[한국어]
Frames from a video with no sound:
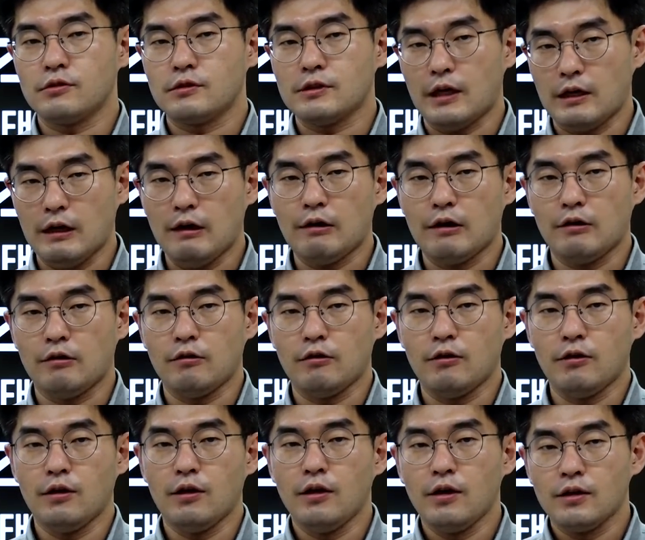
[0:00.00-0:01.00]
잘 나와요
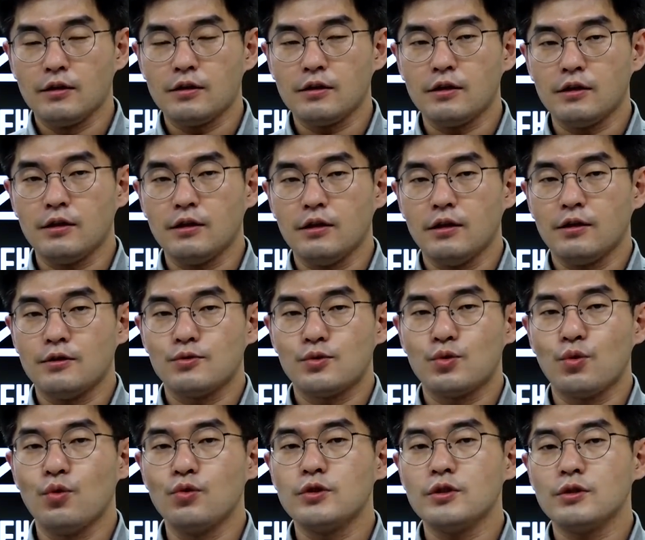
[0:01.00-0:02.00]
특히
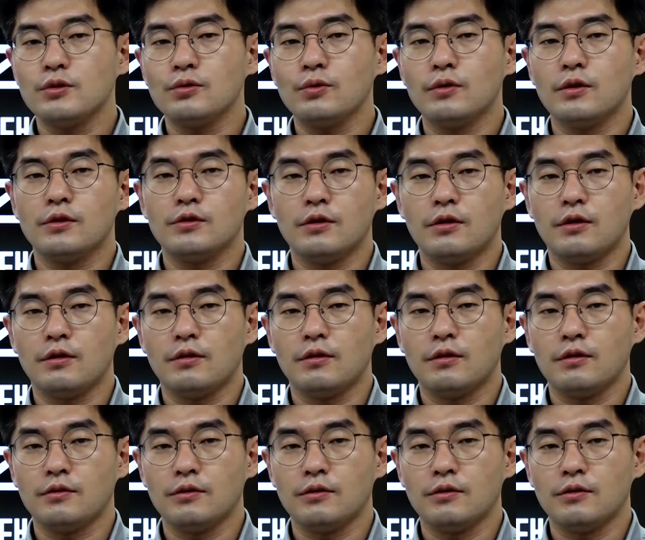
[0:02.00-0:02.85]
조직론에서